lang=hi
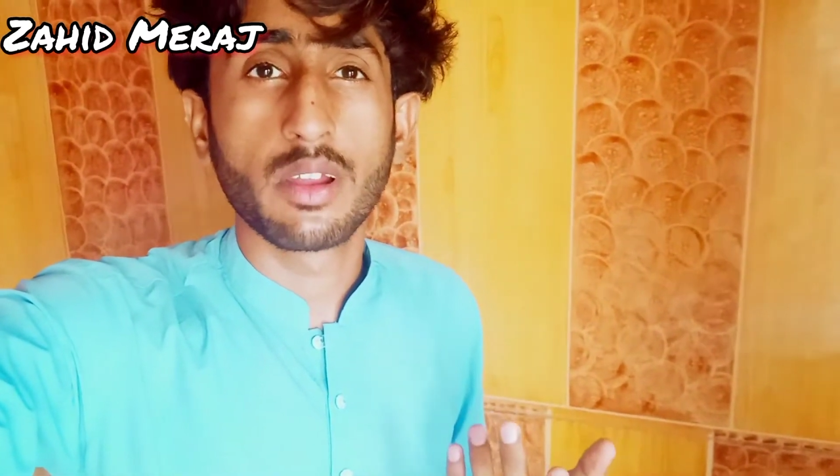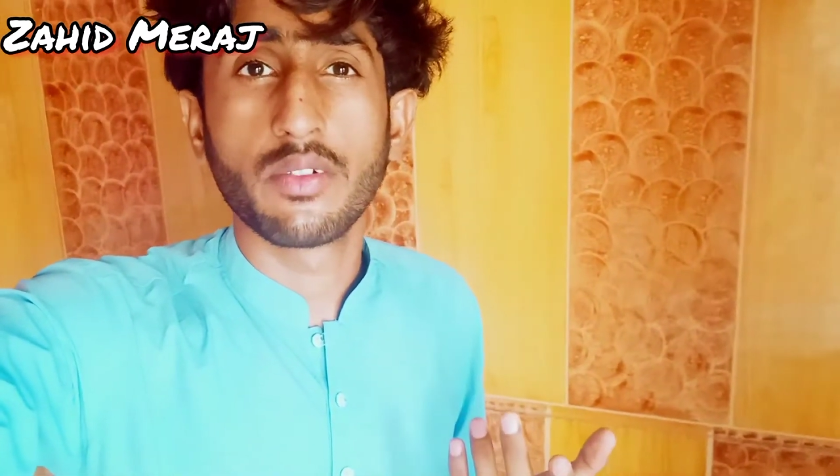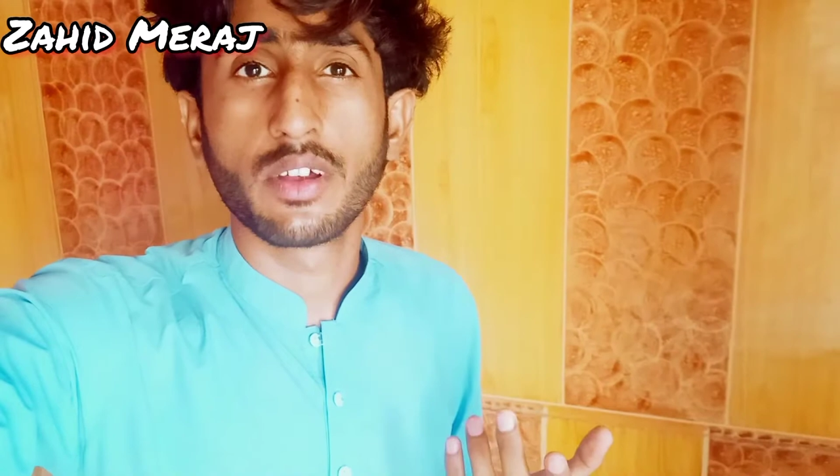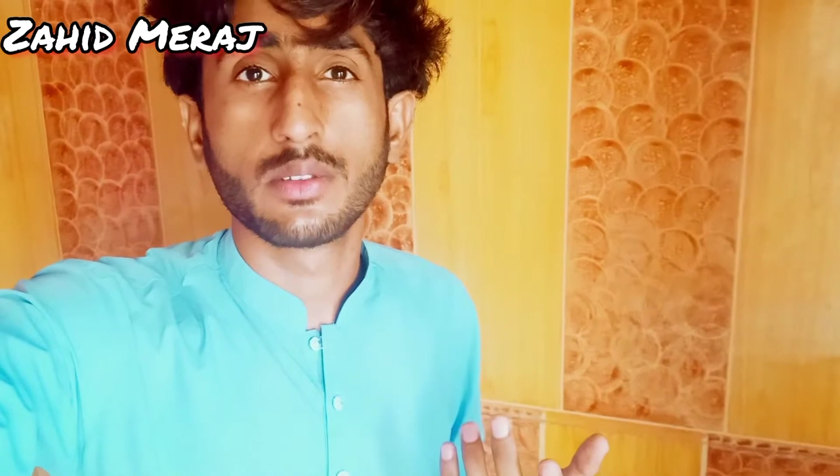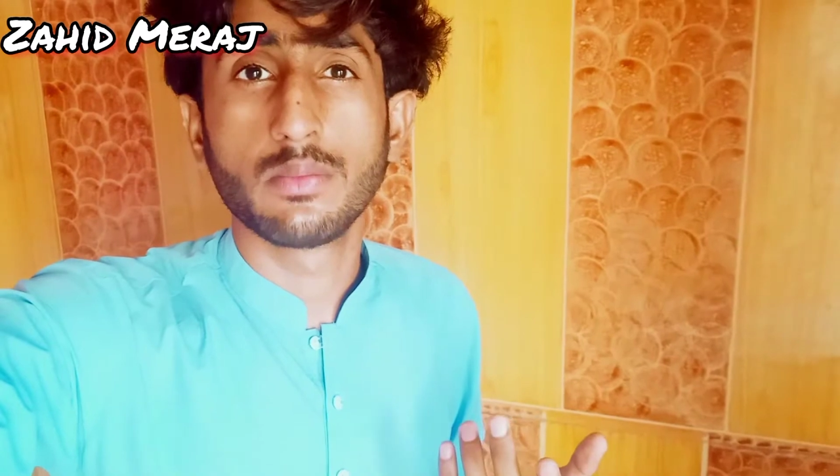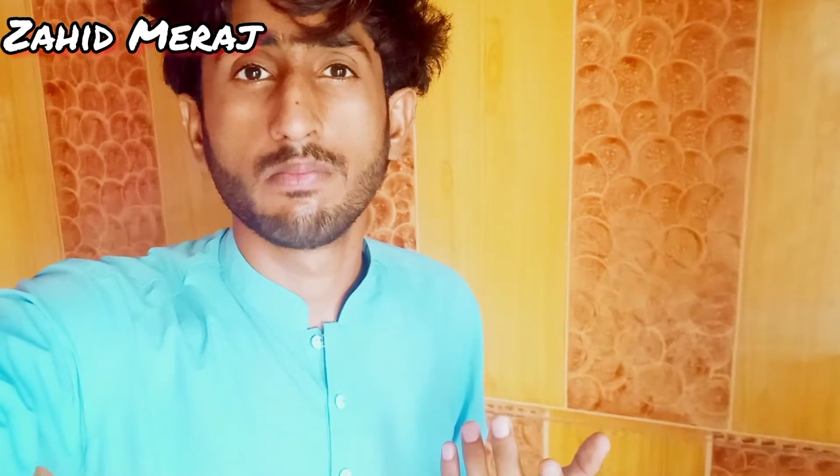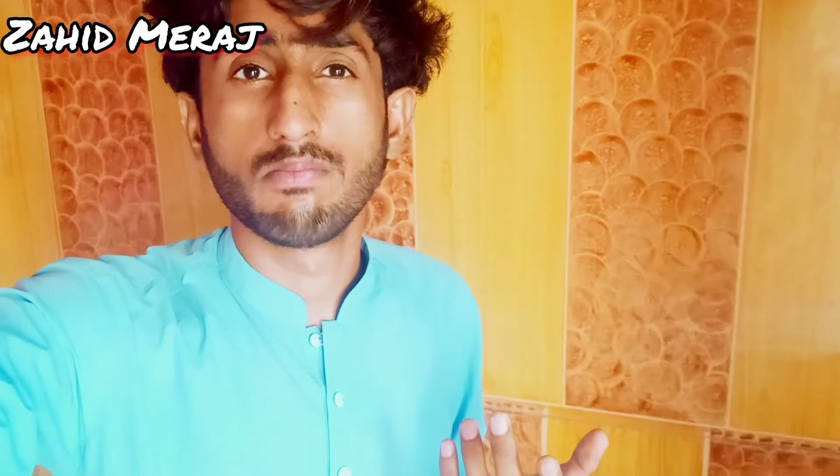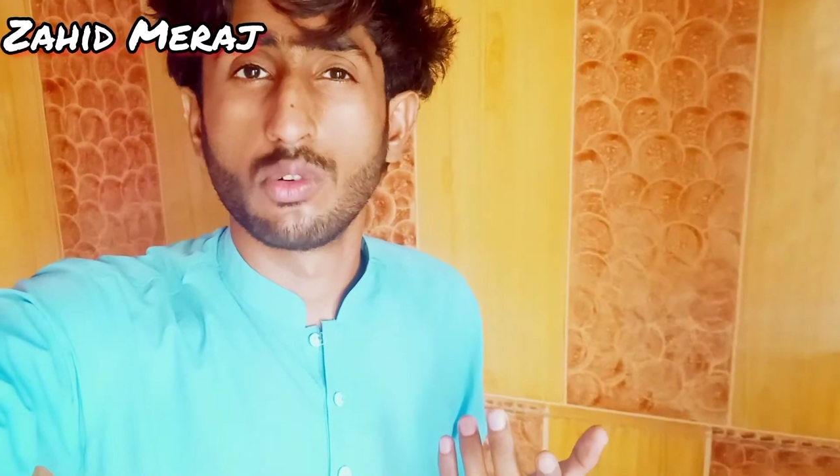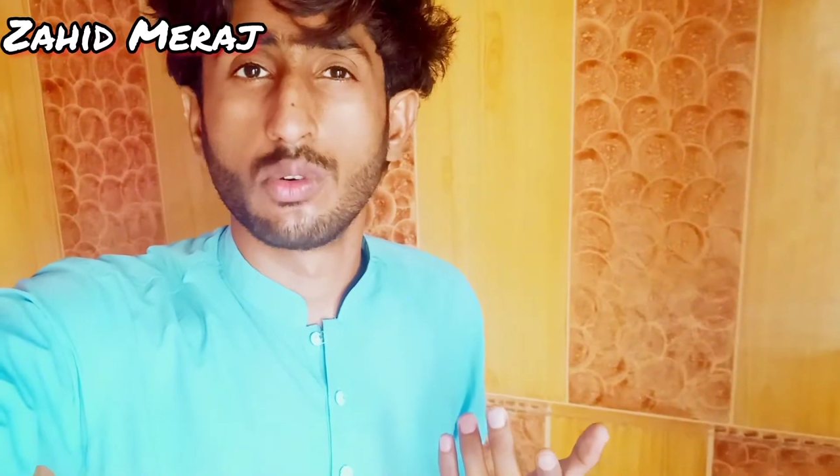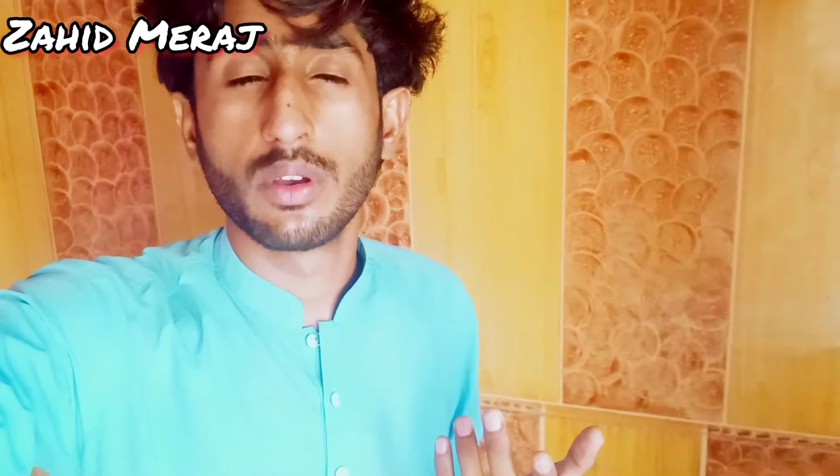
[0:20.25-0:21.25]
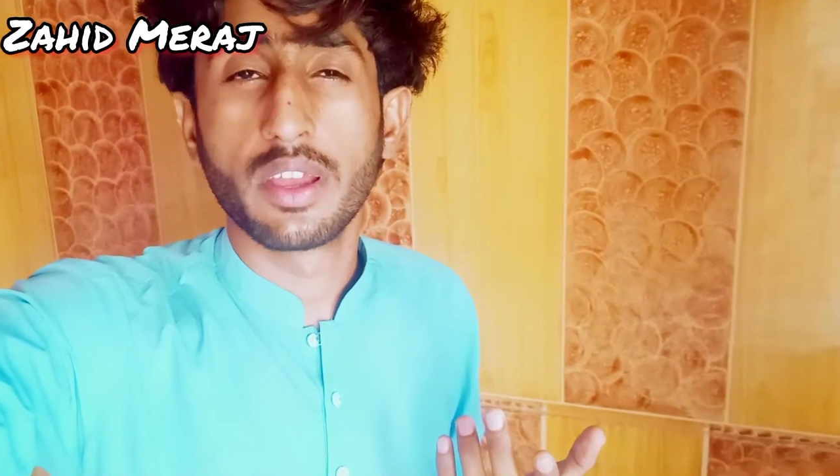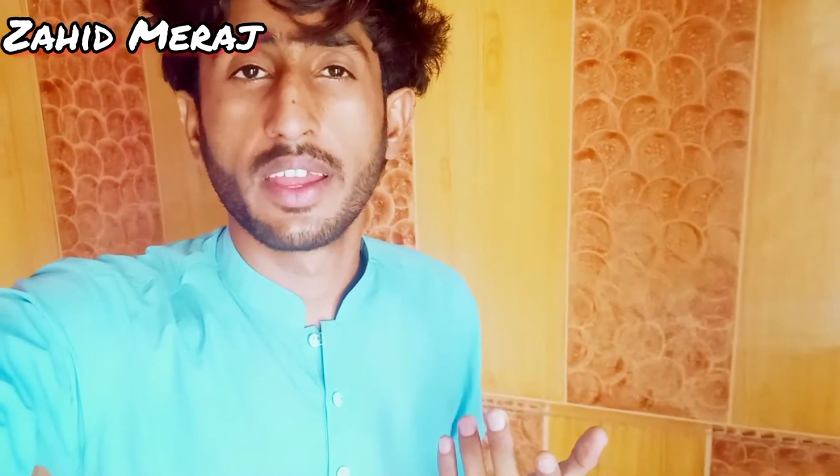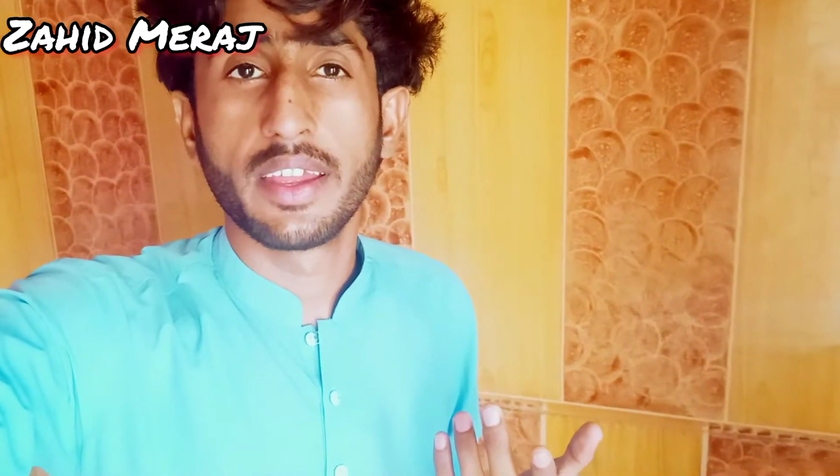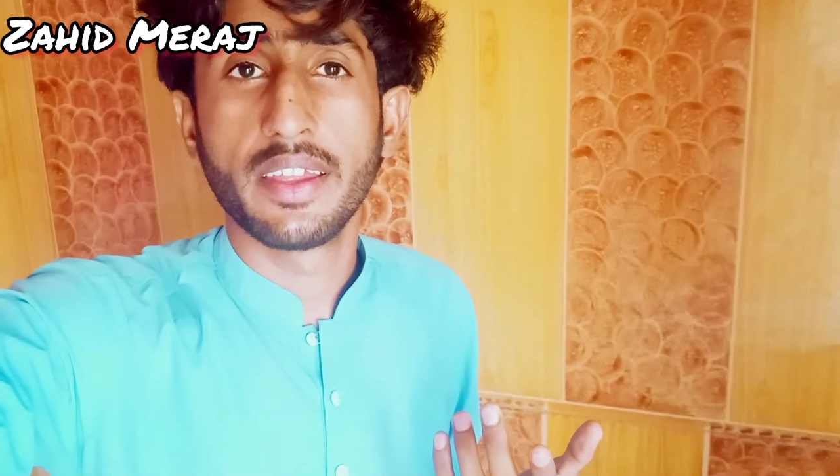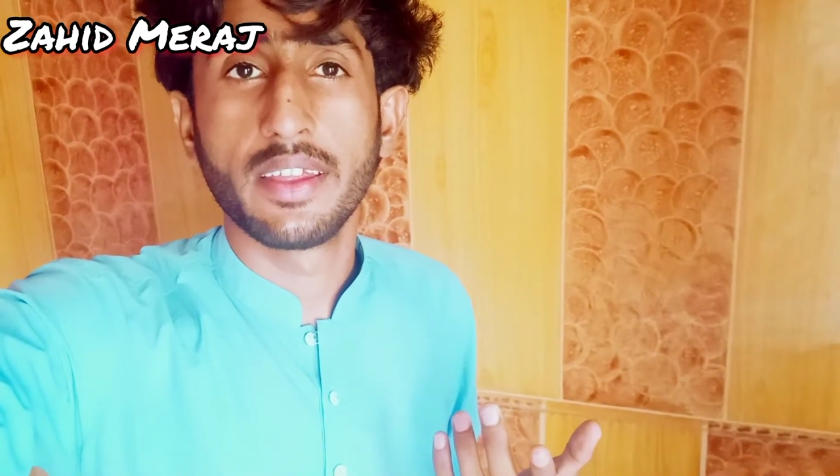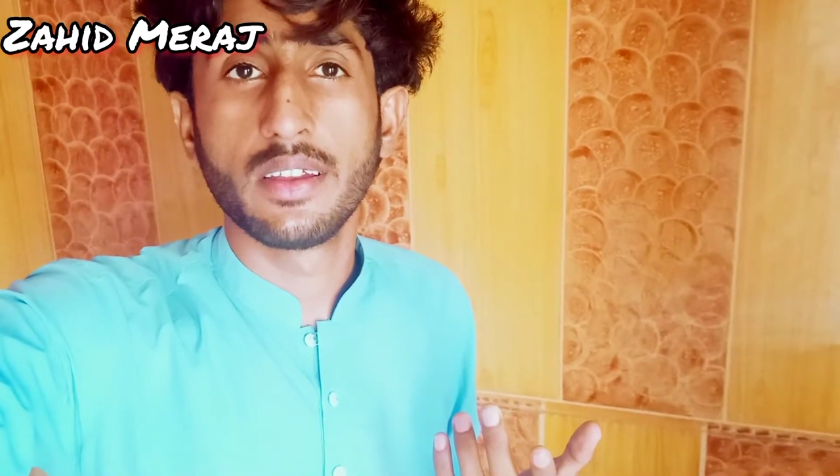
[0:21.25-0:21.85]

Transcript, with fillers: के वक्त हो गया है